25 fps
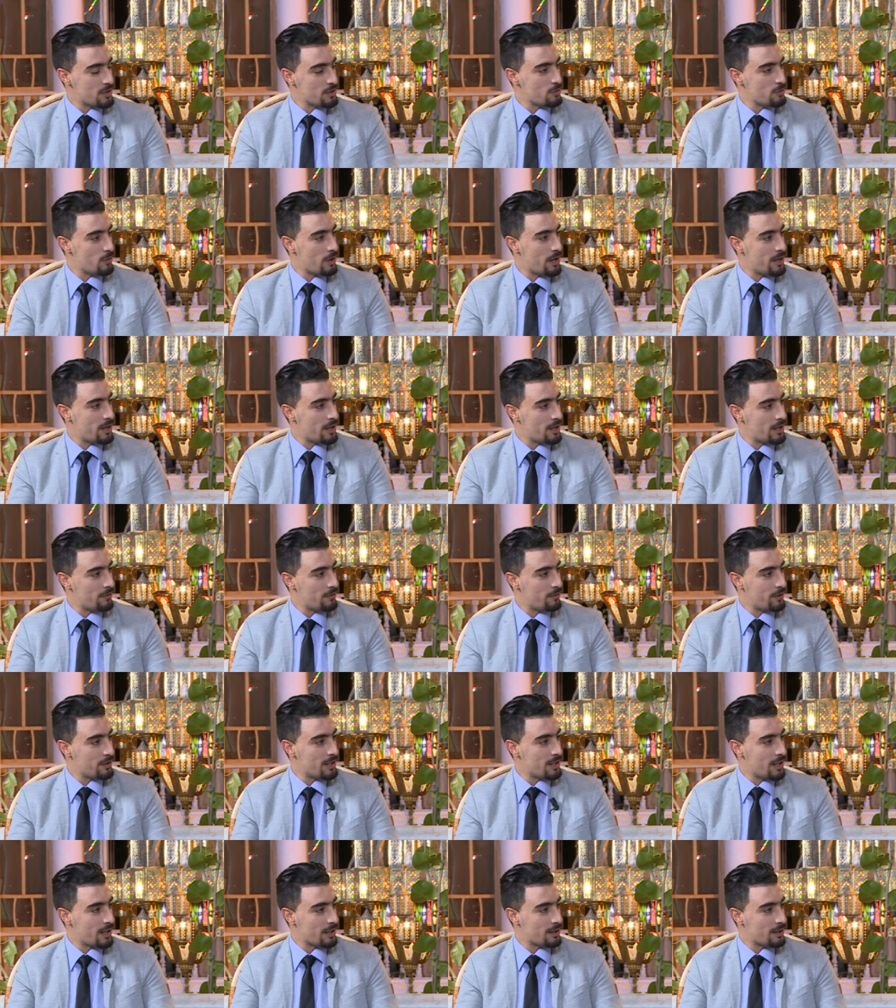وهنا هنا في
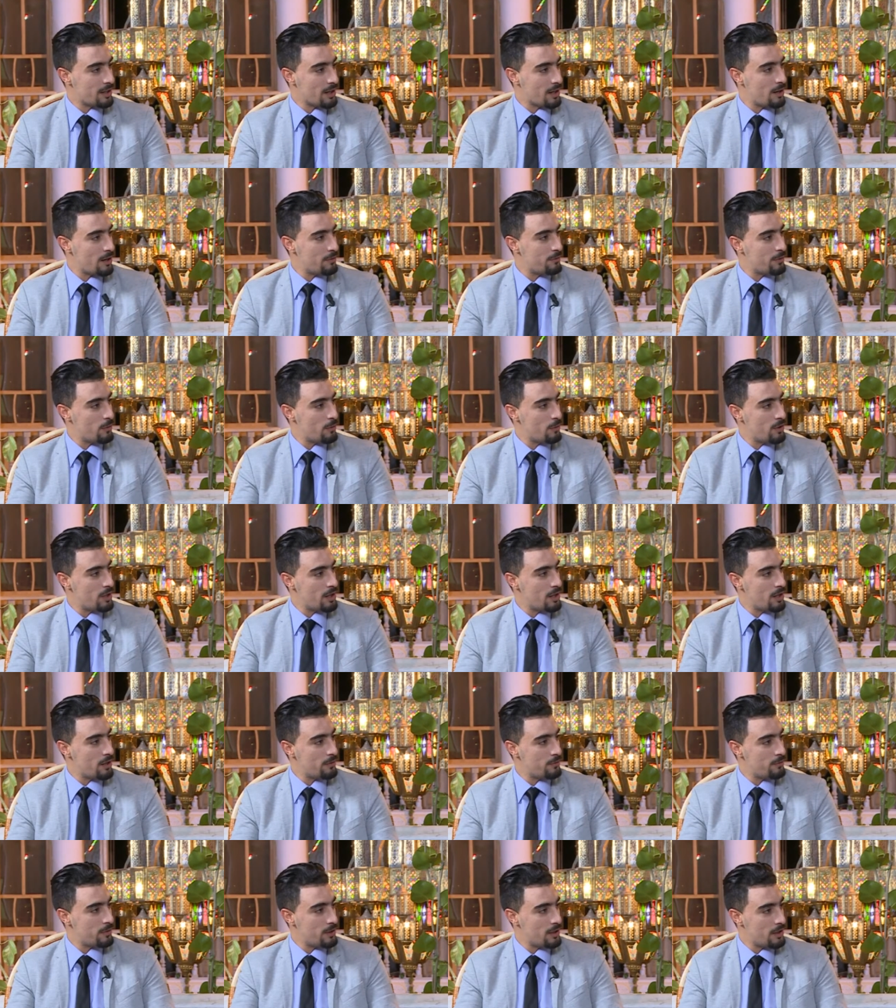دار الثقافه
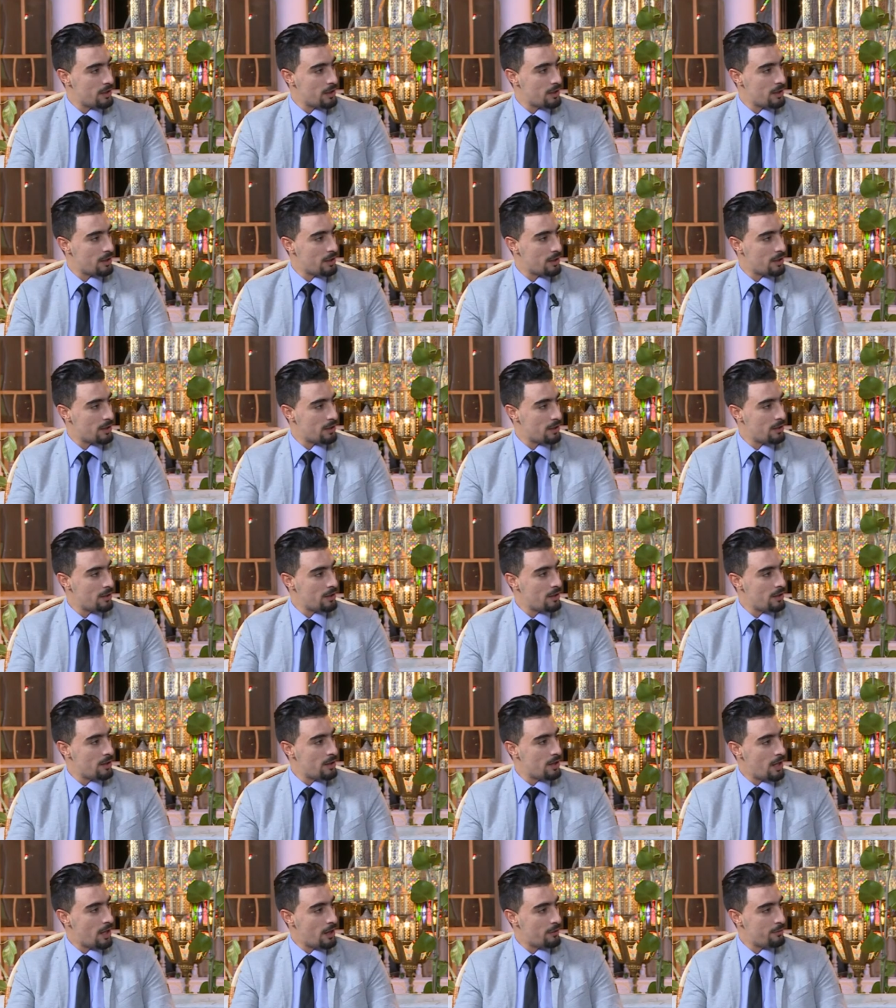ولا في إيه والله غير
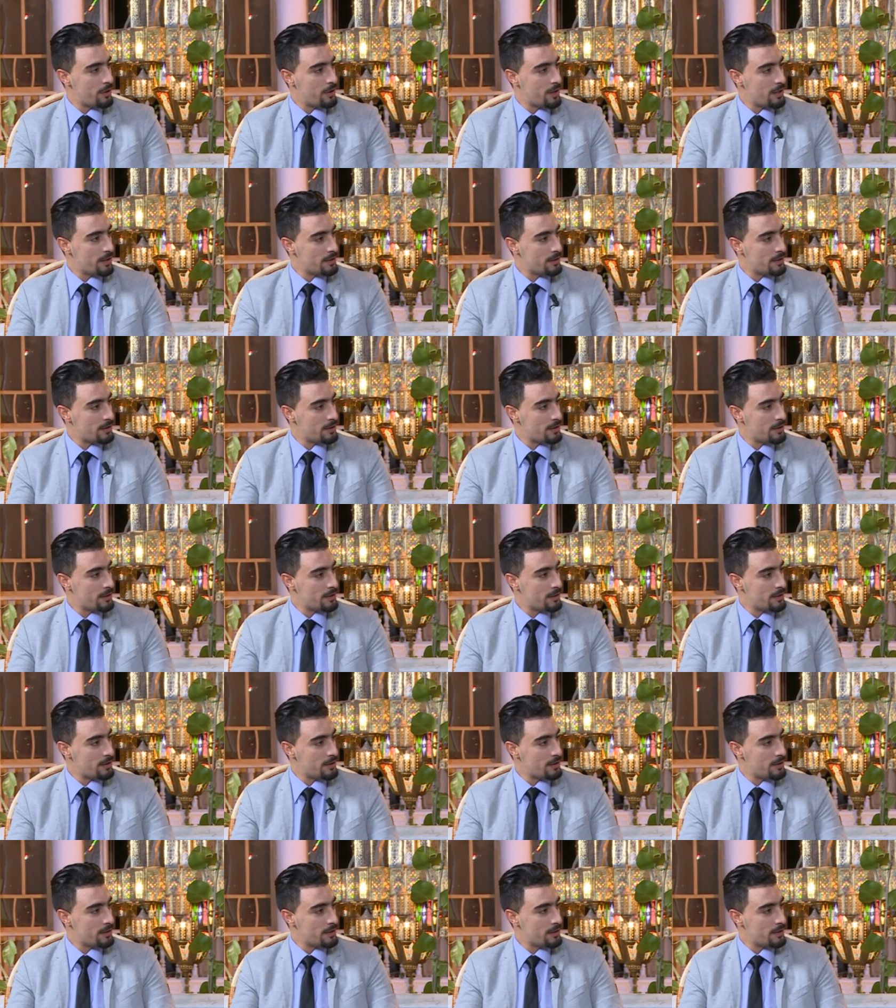واقيلا